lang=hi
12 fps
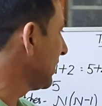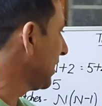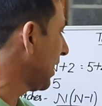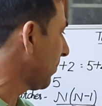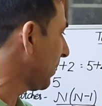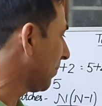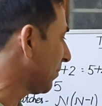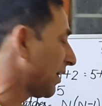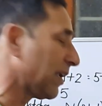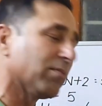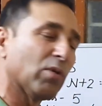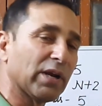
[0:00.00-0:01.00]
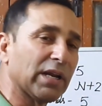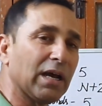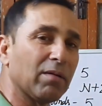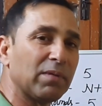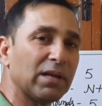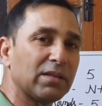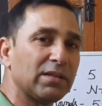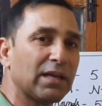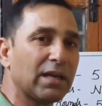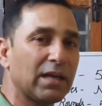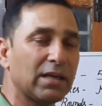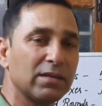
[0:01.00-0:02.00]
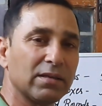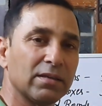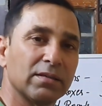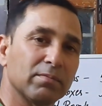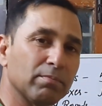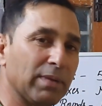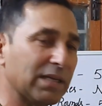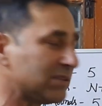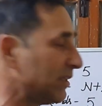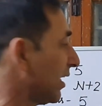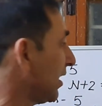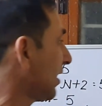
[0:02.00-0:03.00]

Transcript: यहाँ पे हमने टीमों के नाम लिख दिए हैं बस यही